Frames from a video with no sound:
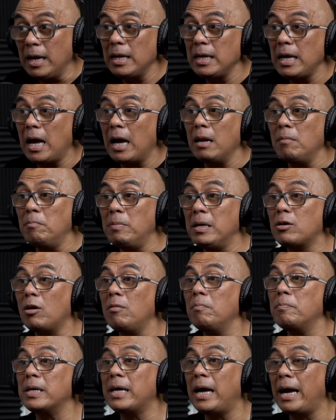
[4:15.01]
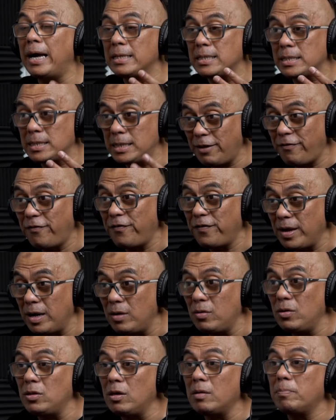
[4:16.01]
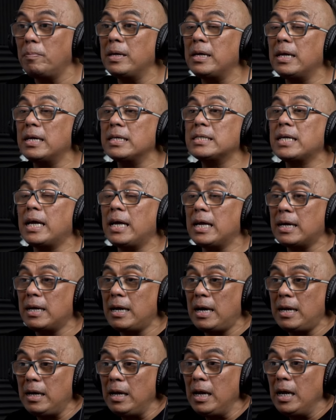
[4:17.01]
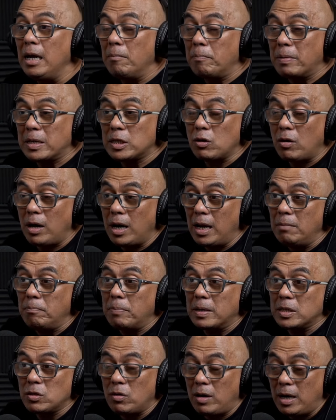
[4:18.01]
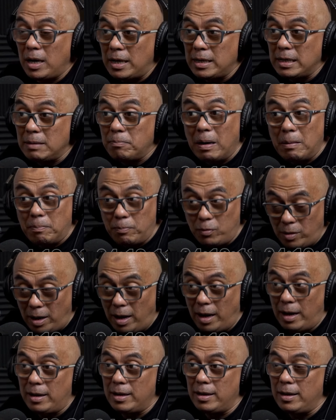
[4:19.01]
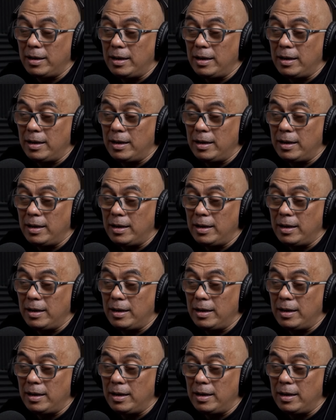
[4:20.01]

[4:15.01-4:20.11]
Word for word: yang lebih komprehensif ya untuk menyelesaikan persoalan-persoalan di Papua.